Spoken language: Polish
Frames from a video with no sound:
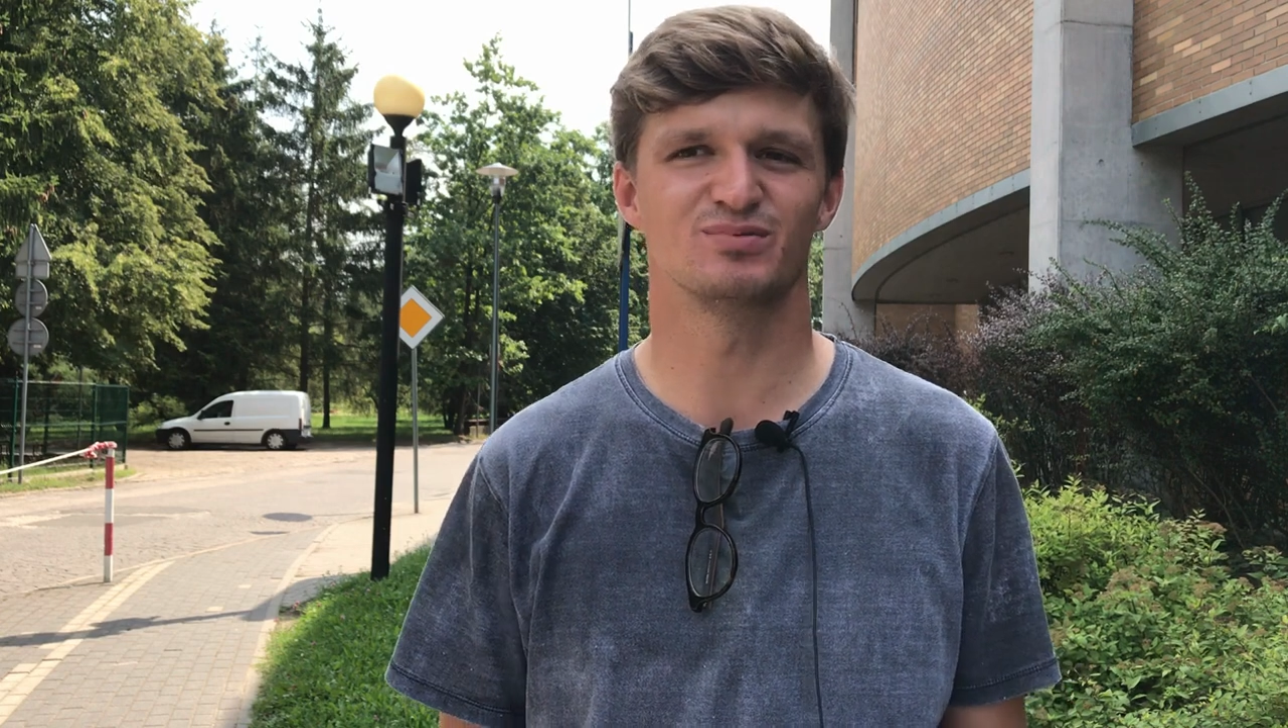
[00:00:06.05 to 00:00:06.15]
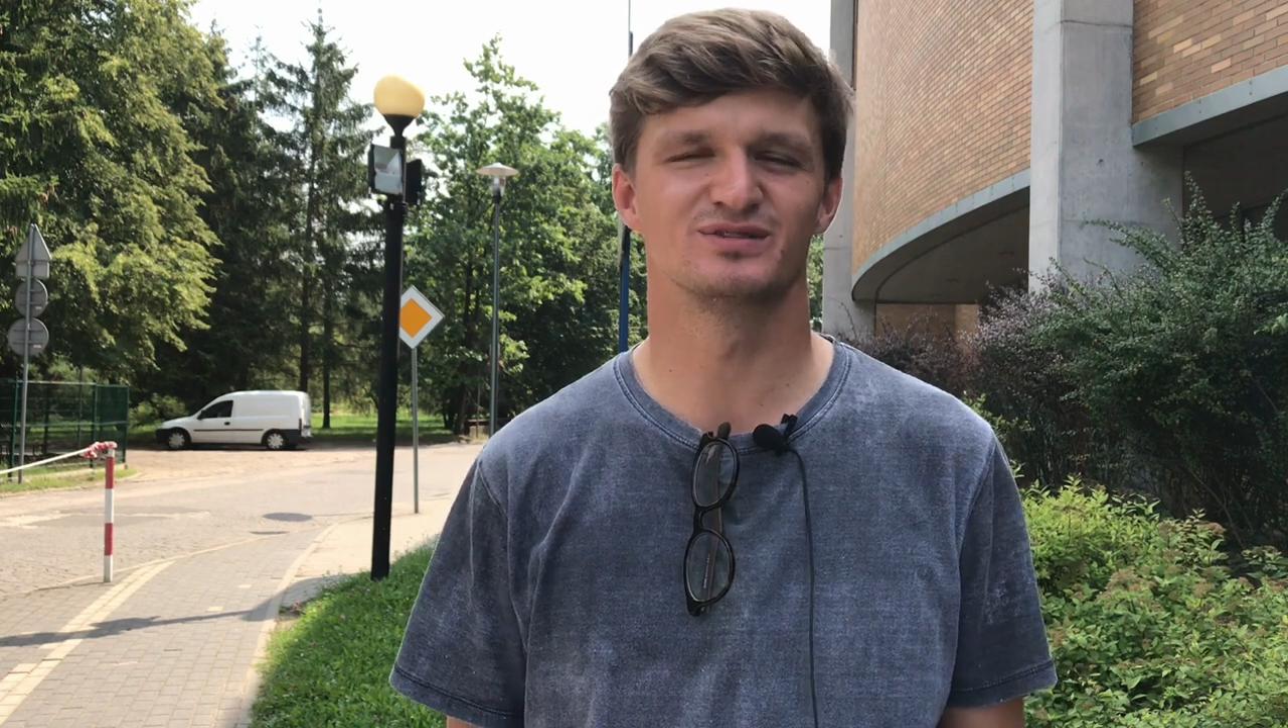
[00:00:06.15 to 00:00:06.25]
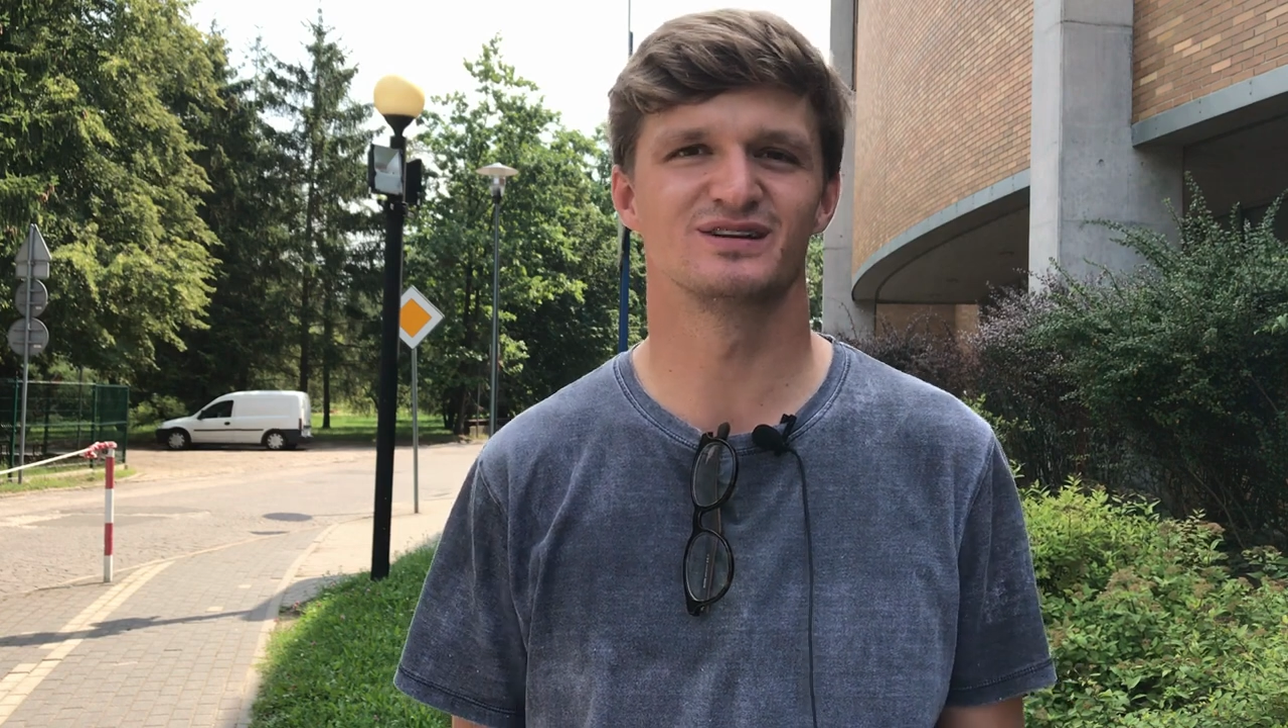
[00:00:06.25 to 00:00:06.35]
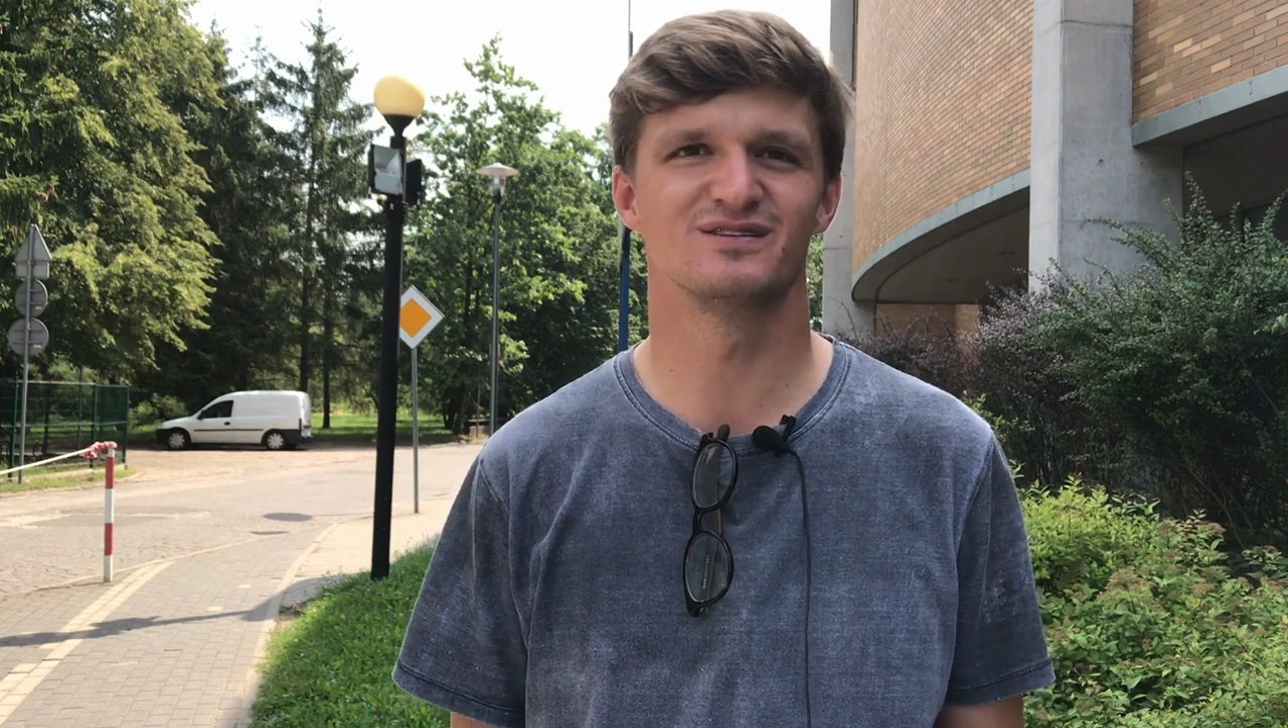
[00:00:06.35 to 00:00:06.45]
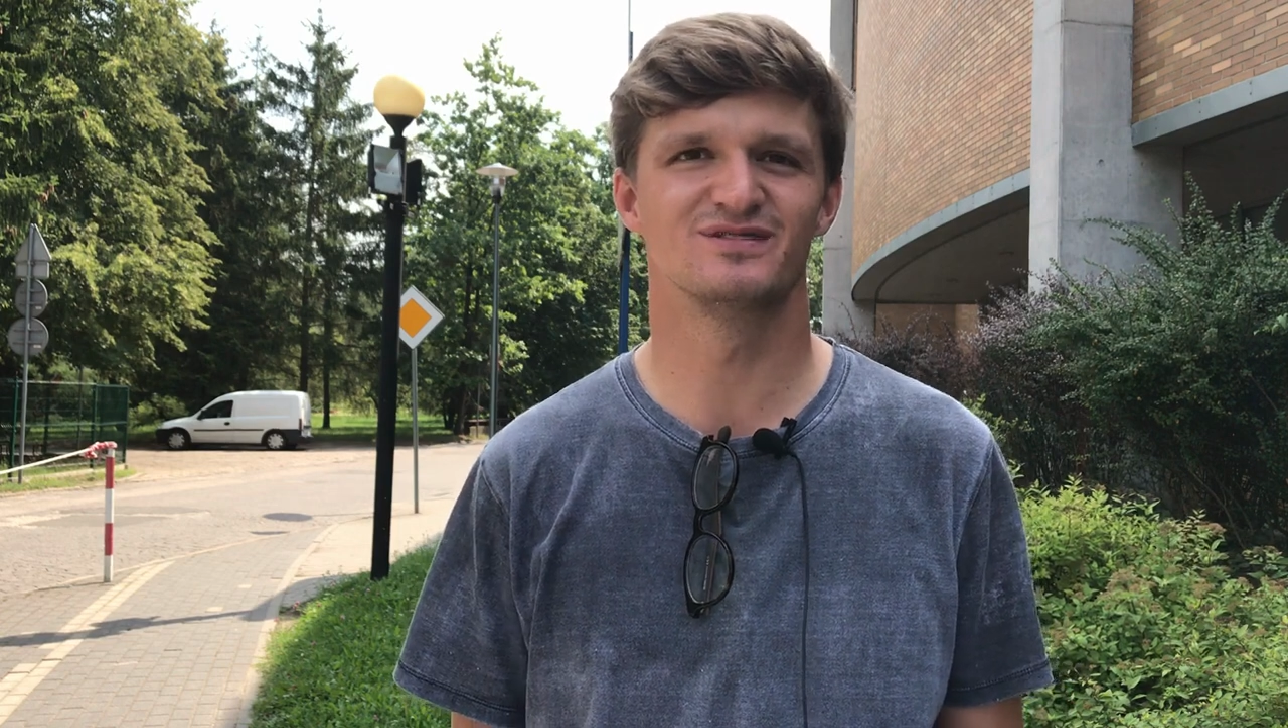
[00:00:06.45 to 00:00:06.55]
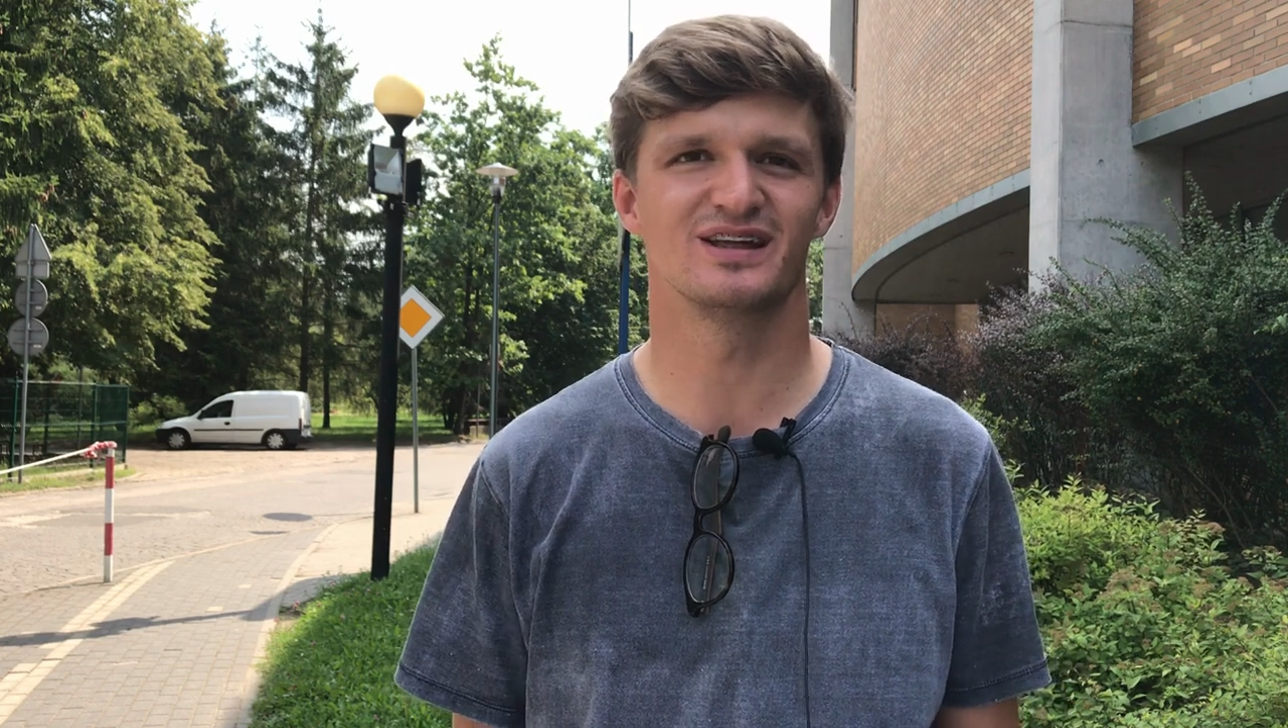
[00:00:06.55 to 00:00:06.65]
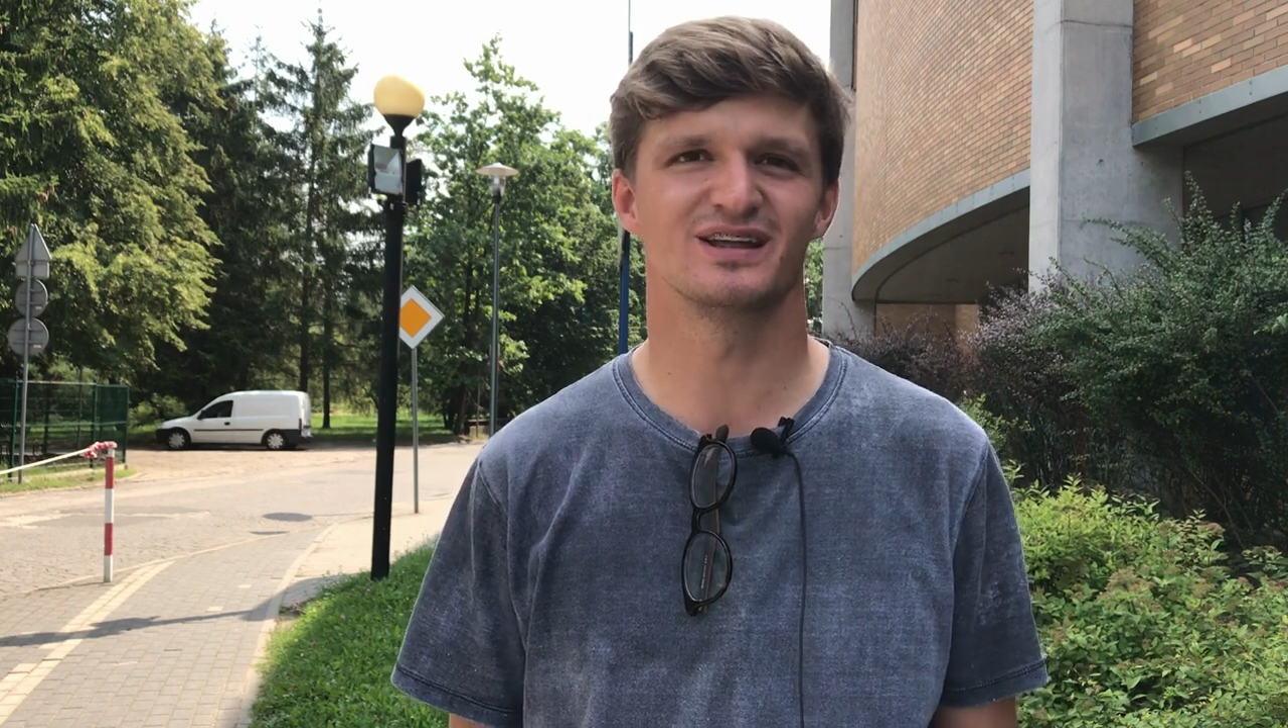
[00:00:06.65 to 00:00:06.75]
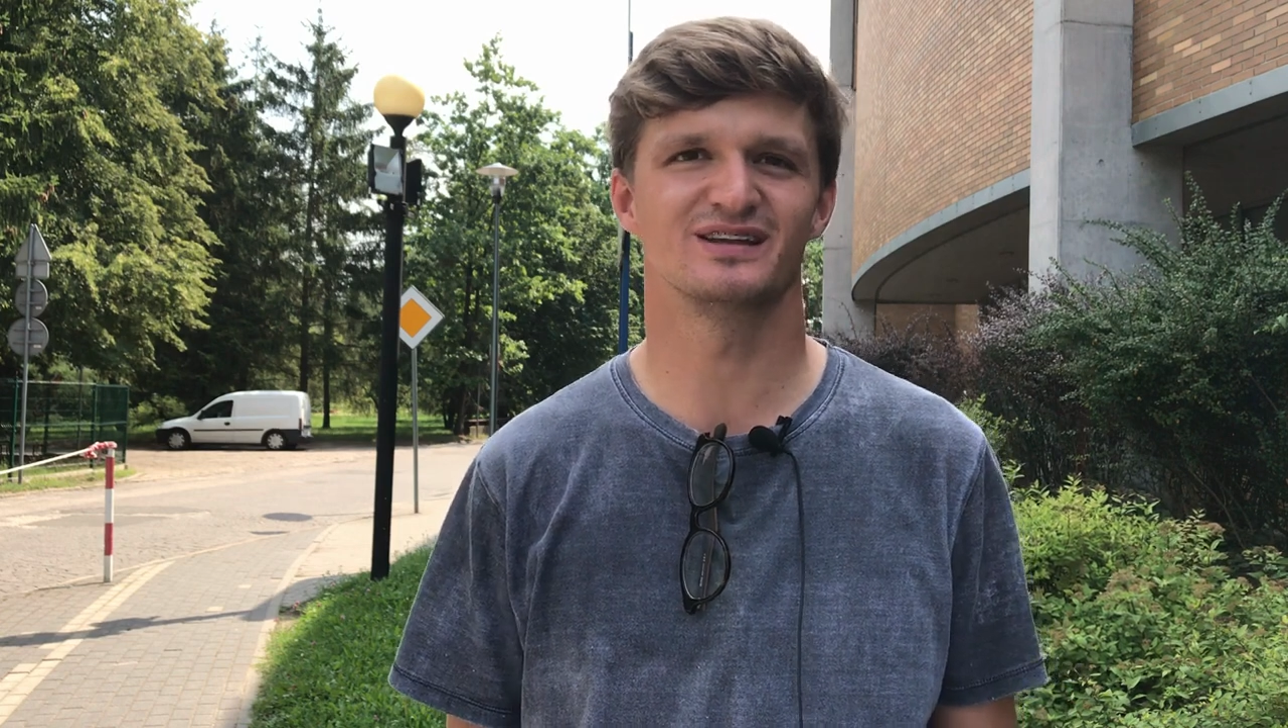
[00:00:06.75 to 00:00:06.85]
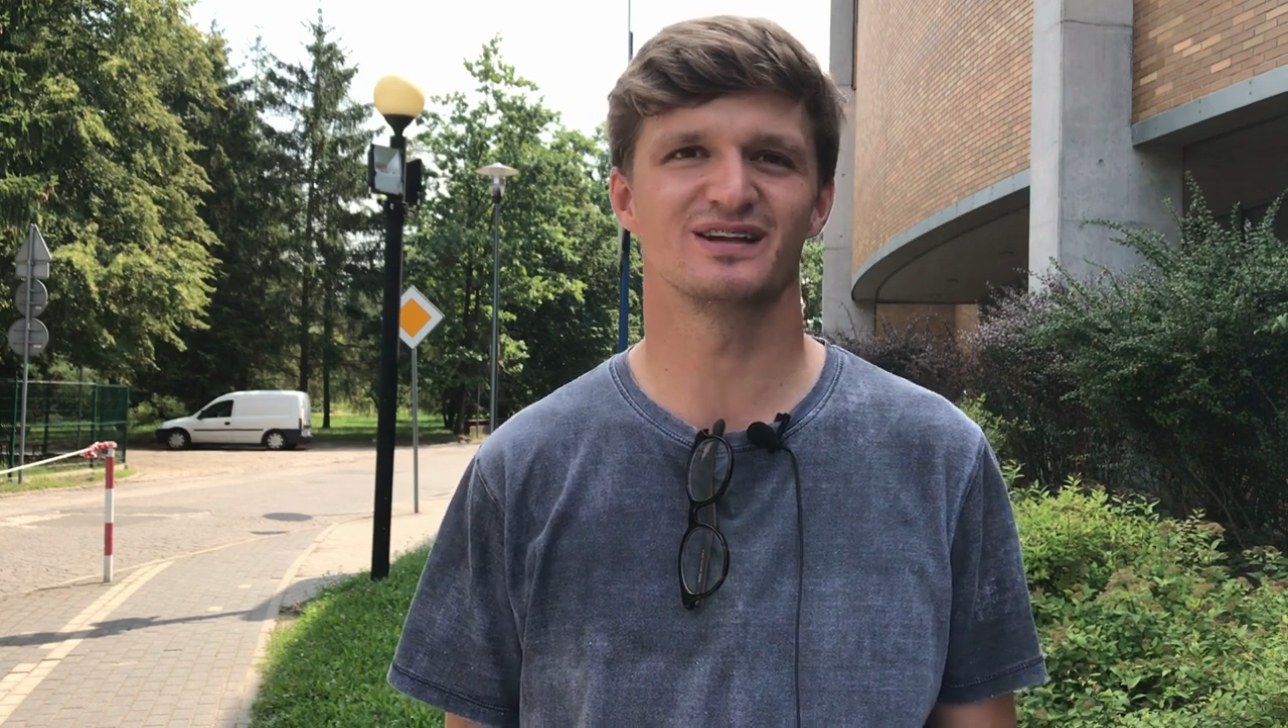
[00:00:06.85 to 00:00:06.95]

pozytywnie na,